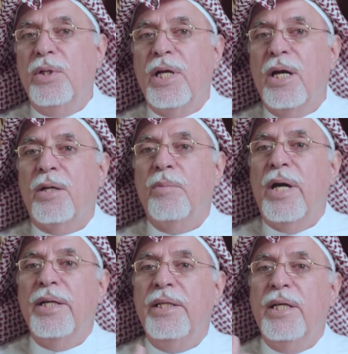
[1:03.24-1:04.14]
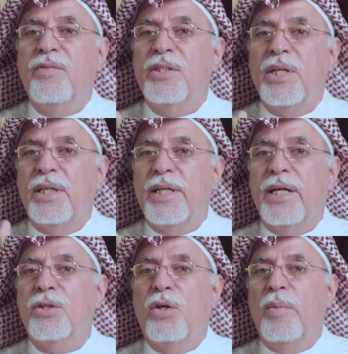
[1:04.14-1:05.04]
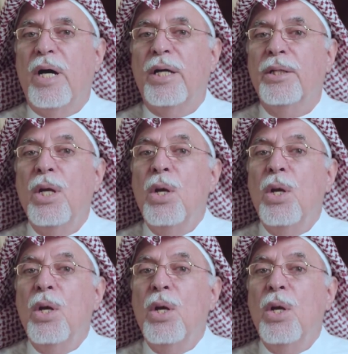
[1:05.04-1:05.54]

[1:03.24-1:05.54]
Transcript: والكهربائية في سلطنة عمان